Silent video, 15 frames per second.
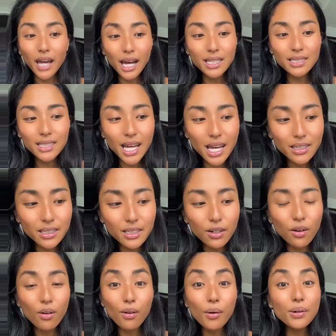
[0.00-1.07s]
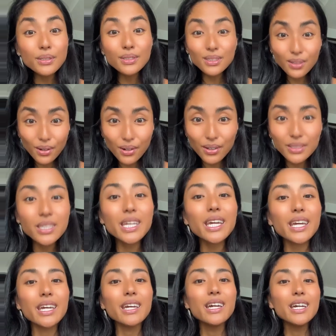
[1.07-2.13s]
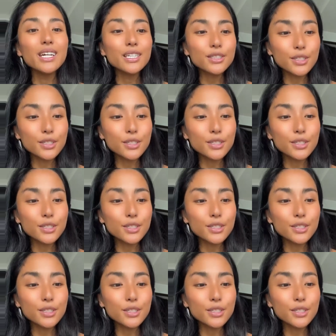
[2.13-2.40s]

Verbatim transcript: だんだん本当に